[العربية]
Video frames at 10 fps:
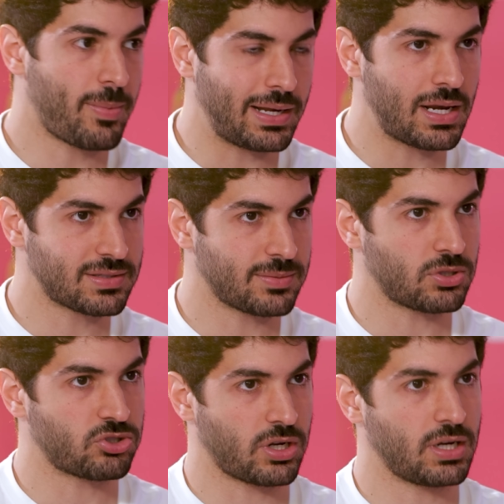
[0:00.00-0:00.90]
وطبعا
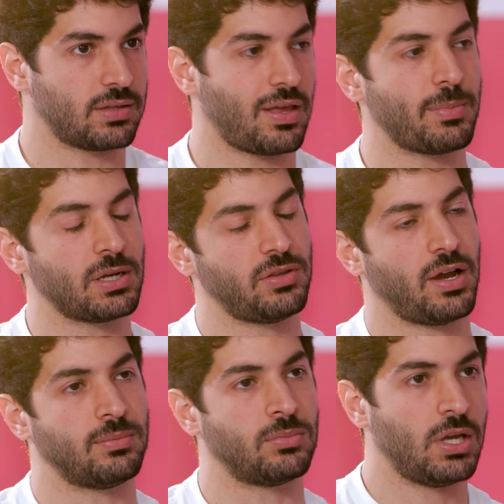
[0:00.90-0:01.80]
لازم الشريك دايما
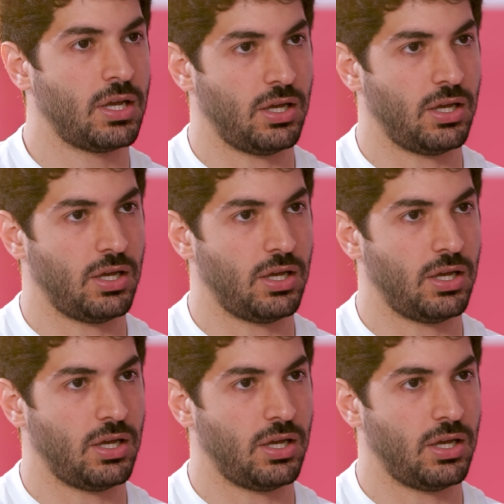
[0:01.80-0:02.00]
يدعم